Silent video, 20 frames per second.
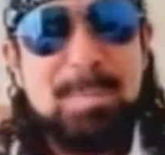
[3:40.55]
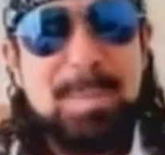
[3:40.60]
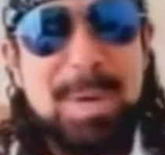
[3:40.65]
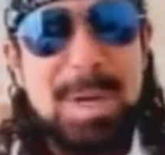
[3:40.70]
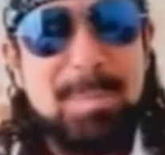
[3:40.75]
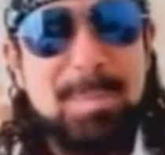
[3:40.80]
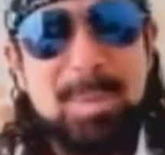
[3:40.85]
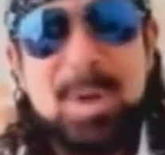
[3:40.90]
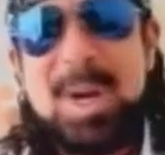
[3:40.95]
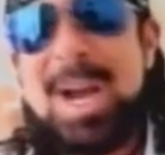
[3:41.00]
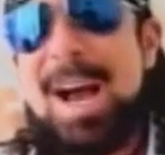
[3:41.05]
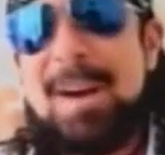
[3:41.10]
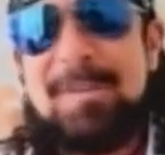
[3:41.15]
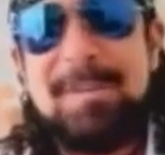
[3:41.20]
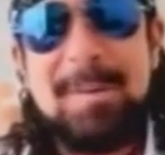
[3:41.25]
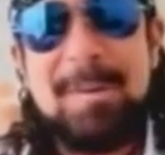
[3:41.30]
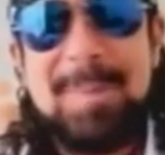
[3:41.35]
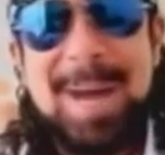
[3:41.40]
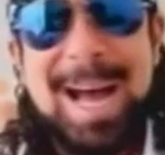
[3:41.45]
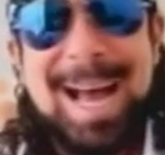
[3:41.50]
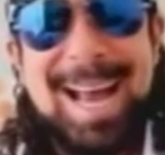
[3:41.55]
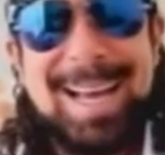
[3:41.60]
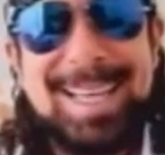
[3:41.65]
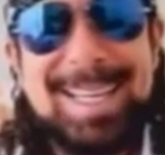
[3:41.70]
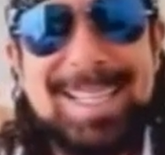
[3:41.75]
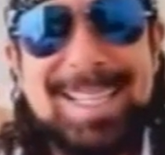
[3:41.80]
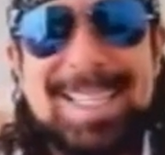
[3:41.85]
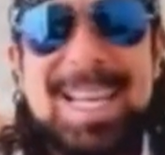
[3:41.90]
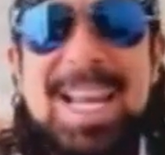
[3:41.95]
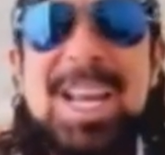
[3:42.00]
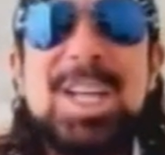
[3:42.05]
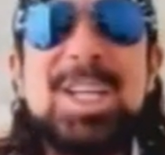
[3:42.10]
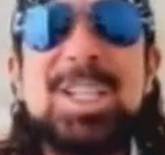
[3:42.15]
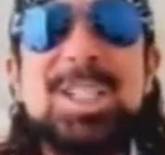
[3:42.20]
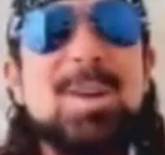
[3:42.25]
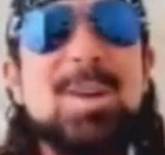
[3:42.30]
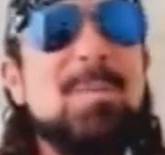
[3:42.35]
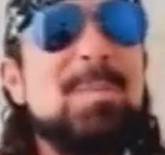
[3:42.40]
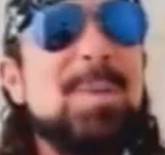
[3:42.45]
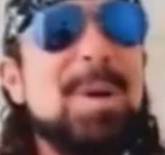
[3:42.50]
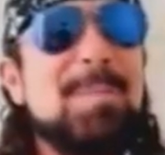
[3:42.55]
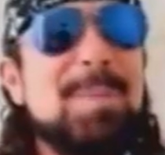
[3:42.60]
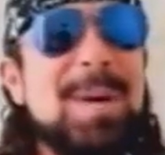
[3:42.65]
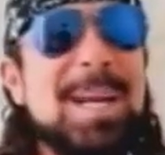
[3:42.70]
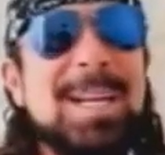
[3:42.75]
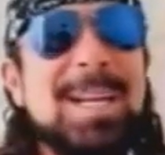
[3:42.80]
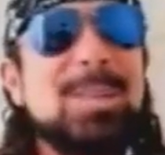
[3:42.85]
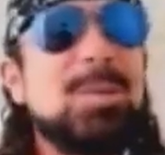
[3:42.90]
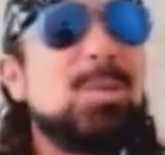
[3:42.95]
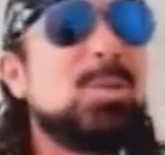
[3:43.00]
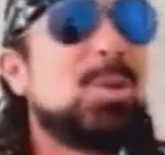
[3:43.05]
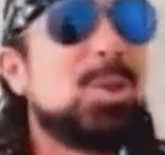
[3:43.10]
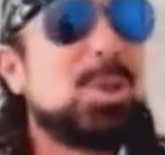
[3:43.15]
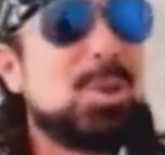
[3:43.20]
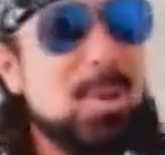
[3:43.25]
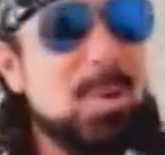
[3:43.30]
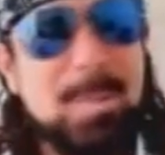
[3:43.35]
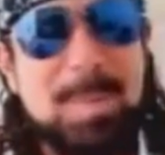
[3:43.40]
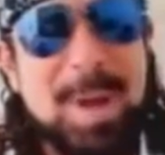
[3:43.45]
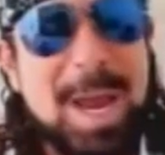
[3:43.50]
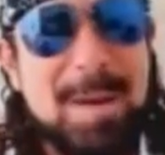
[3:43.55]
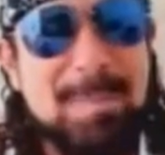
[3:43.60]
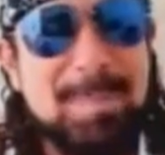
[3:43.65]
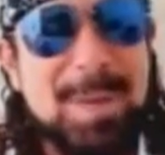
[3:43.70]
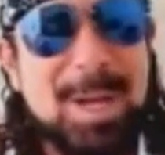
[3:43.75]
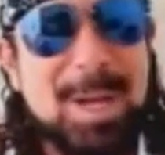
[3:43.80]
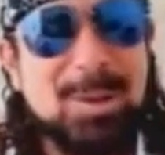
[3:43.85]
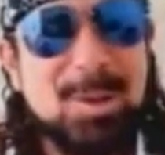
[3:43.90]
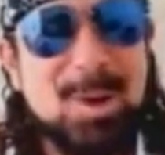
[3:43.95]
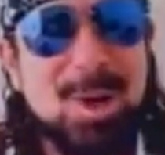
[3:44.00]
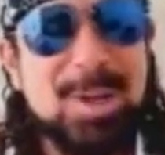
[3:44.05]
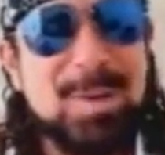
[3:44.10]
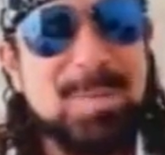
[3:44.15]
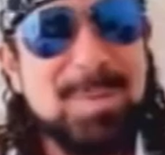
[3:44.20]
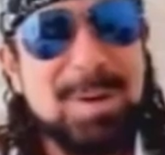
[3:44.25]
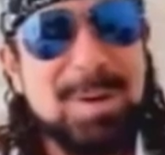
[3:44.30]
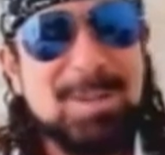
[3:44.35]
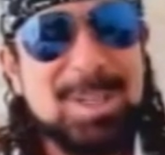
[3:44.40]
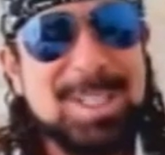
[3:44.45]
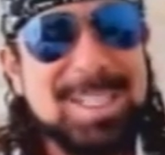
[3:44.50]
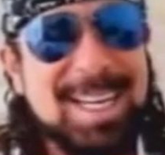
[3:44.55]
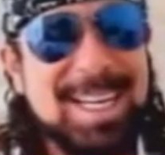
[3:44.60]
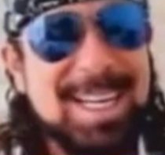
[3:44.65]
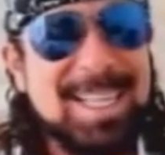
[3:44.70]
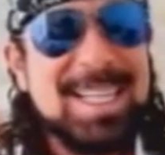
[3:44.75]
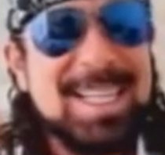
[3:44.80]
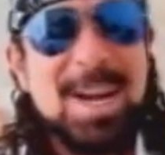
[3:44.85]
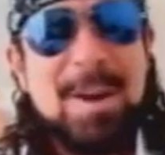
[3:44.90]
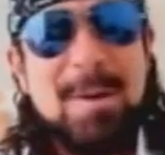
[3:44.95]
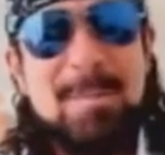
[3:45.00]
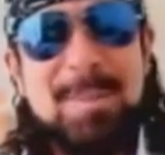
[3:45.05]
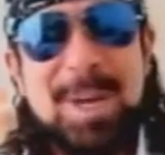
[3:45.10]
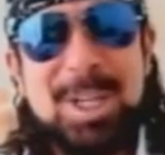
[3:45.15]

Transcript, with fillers: Pipo e Rafa Marques estão preparando um super repertório para vocês.